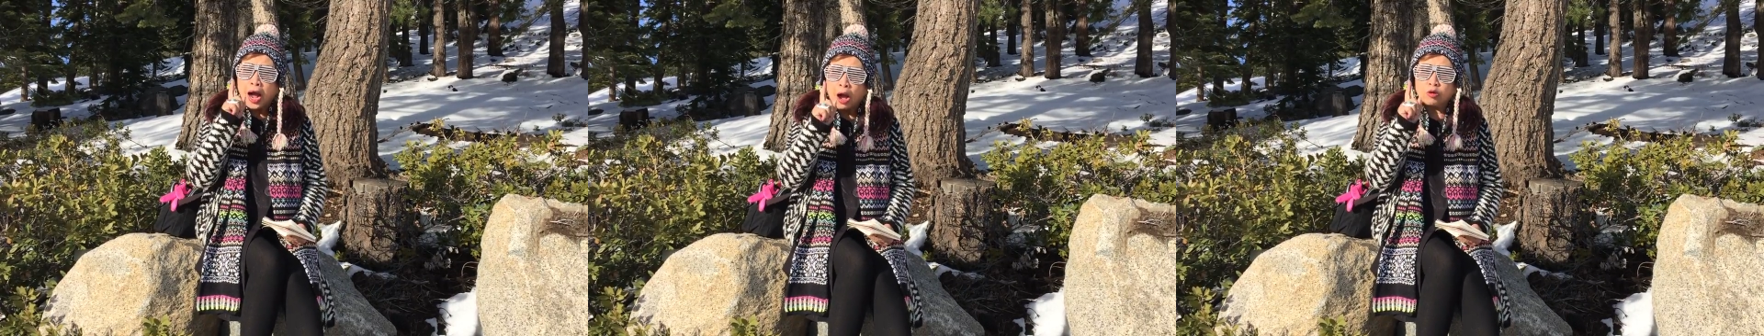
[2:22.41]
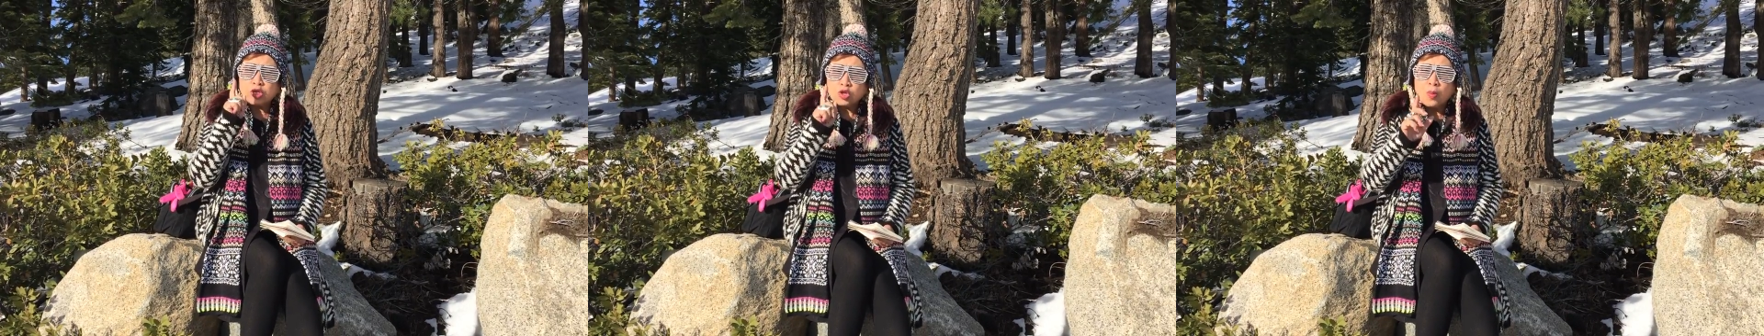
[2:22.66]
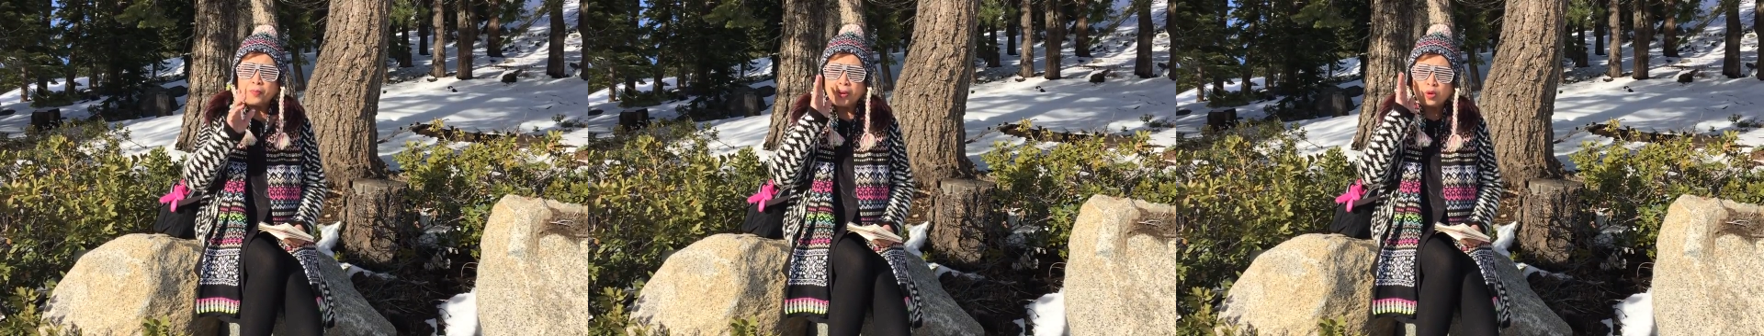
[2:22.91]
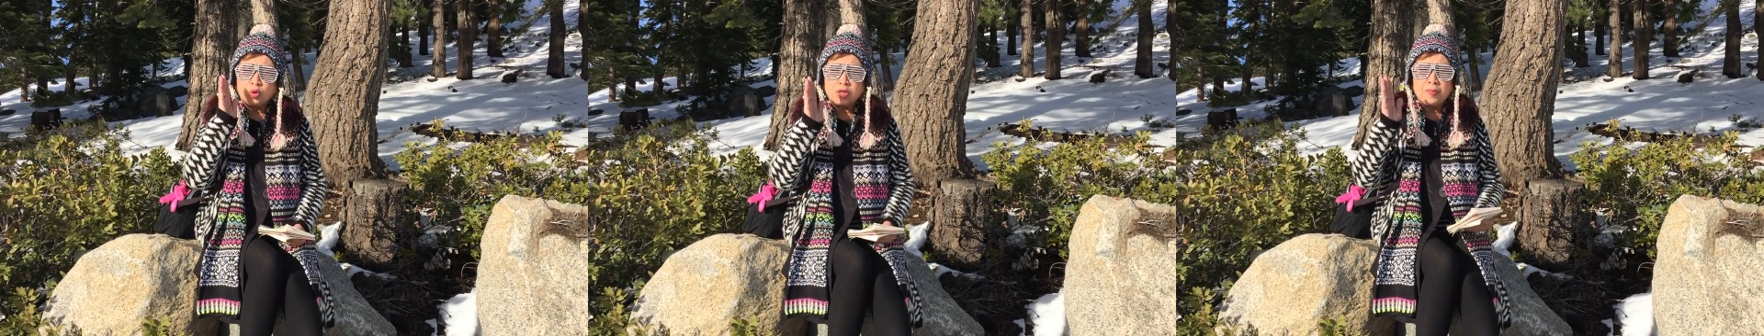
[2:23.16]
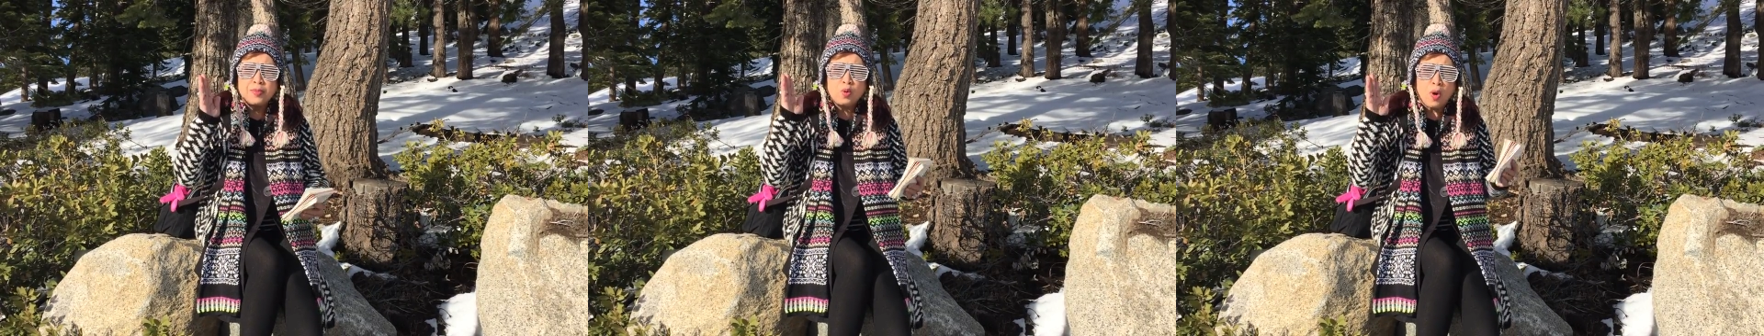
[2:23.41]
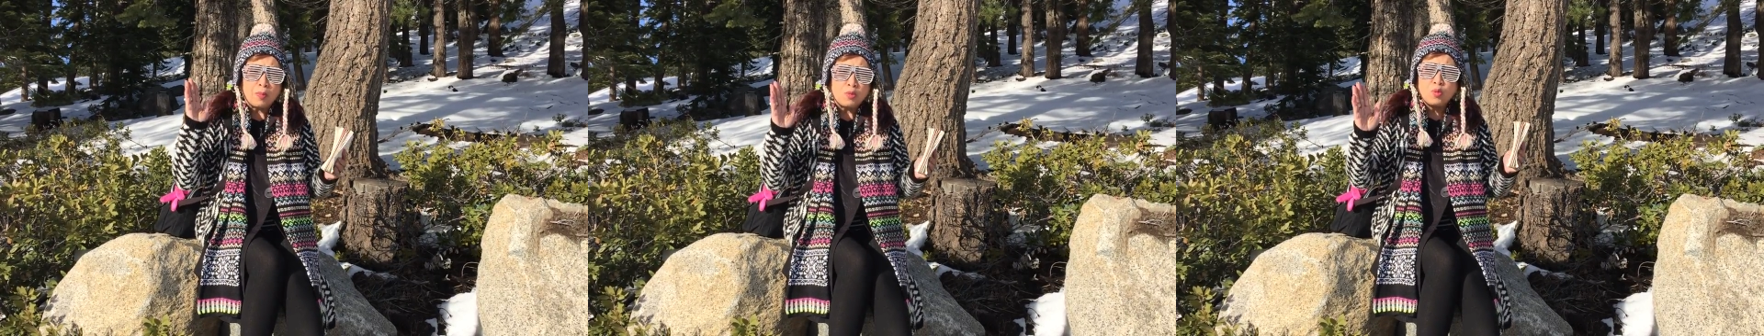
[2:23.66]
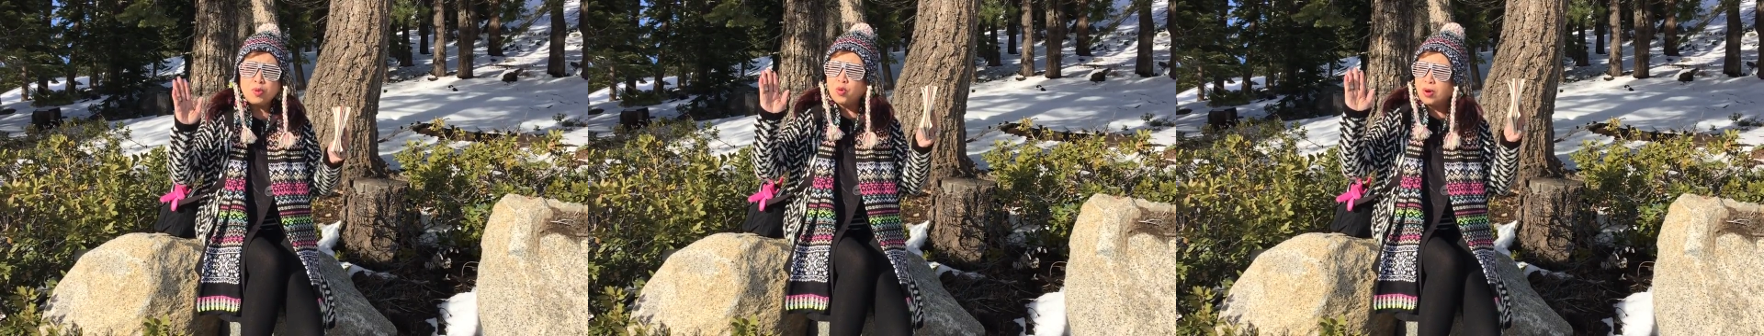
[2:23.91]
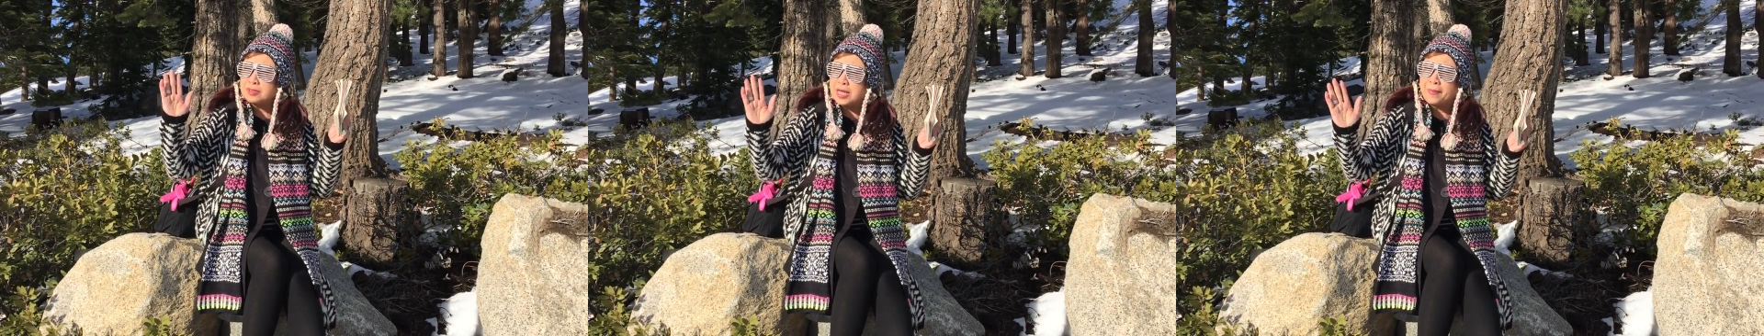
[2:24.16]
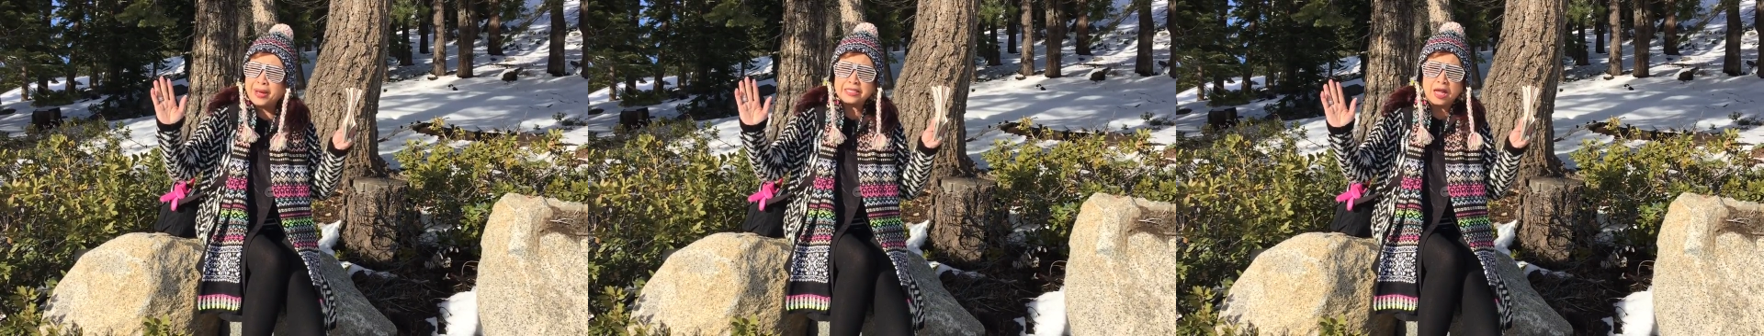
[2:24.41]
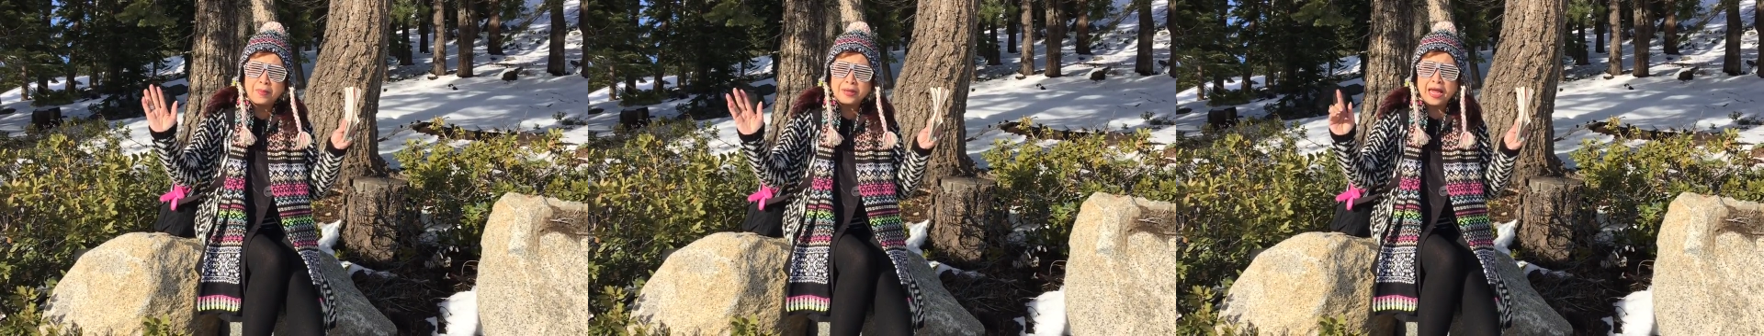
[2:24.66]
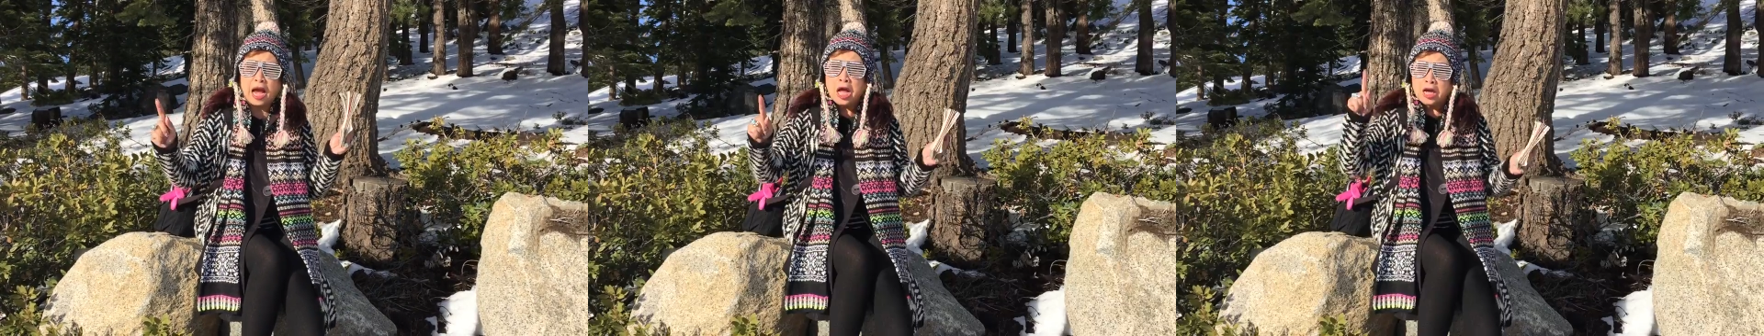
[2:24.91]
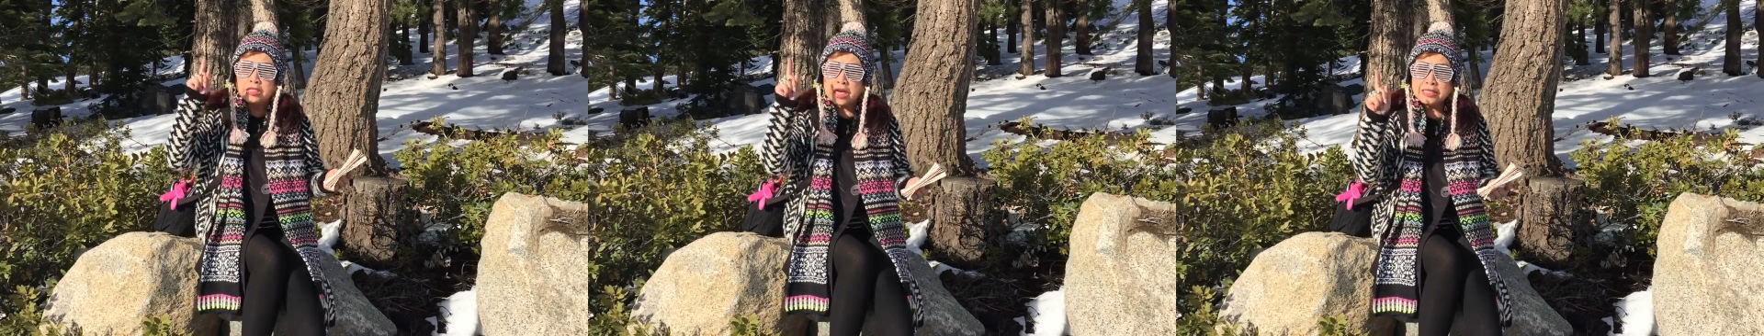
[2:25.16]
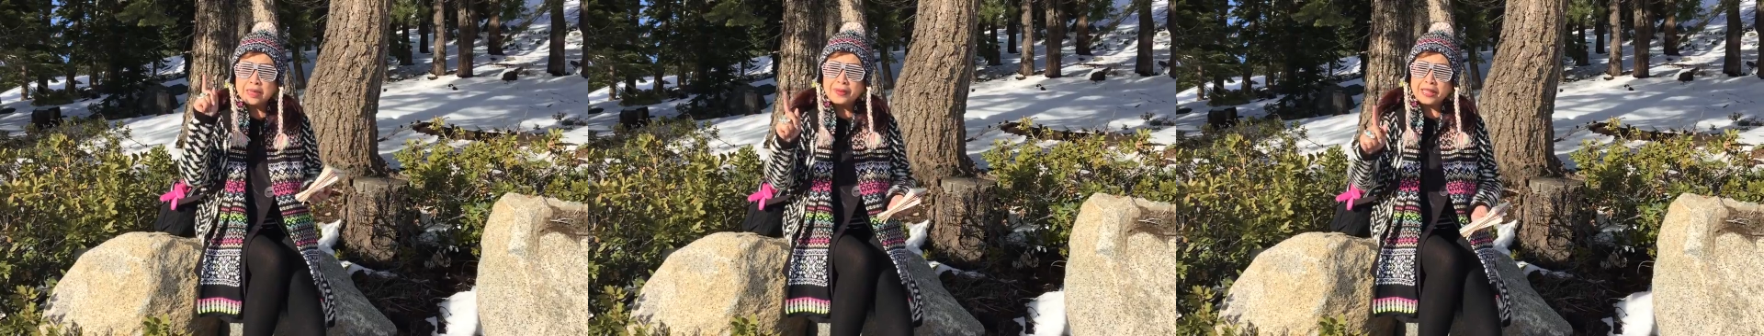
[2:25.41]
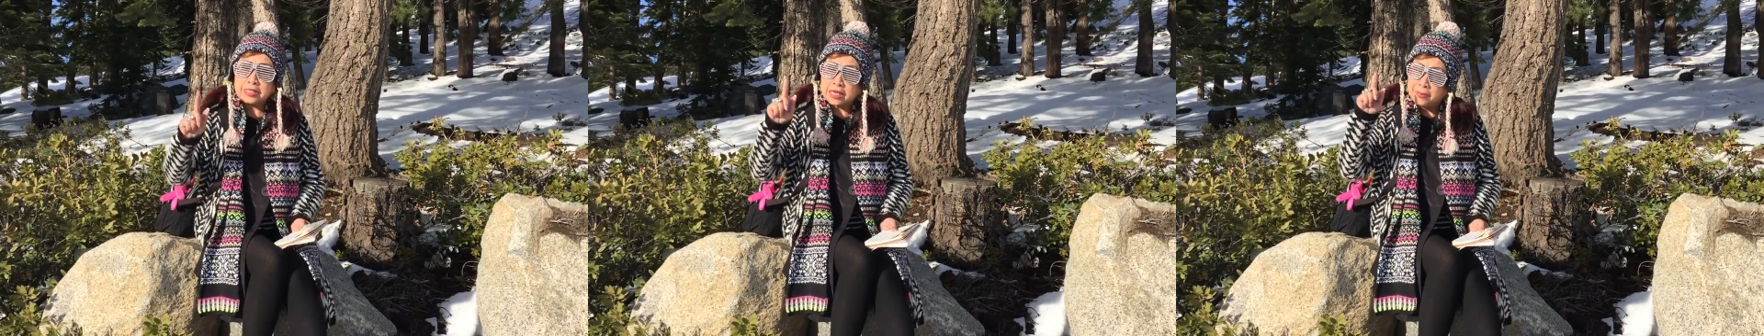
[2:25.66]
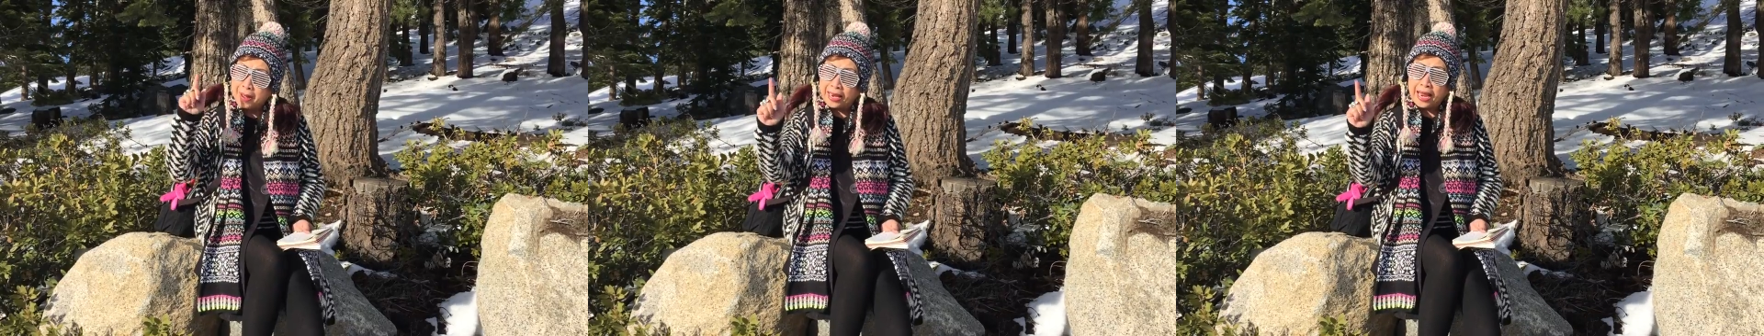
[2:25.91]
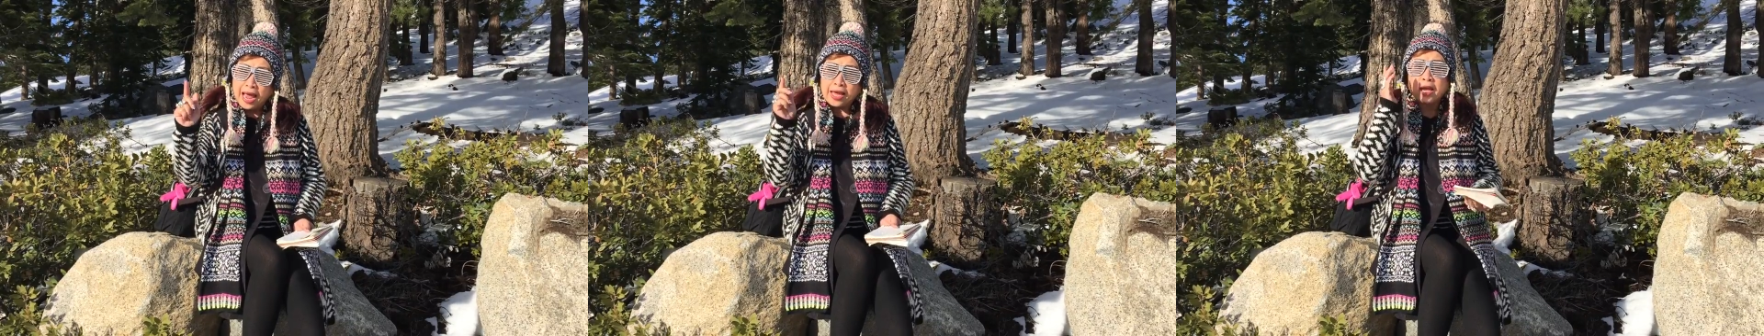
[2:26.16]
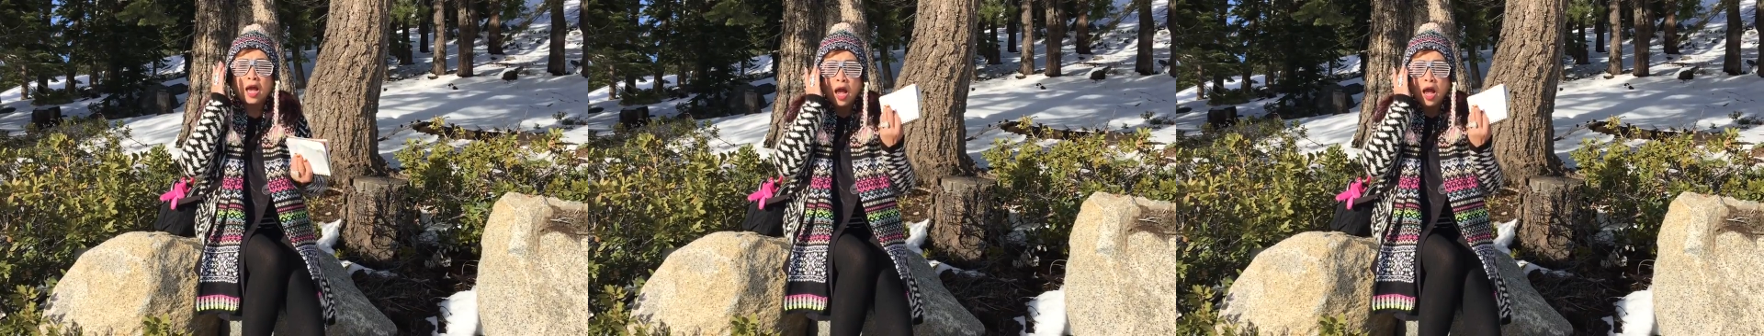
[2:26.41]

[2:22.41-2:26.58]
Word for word: เขาจะต้องเป็นคนที่มีความรู้มีความสามารถสารพัดอย่างจึงจะไปตัดสินหมาได้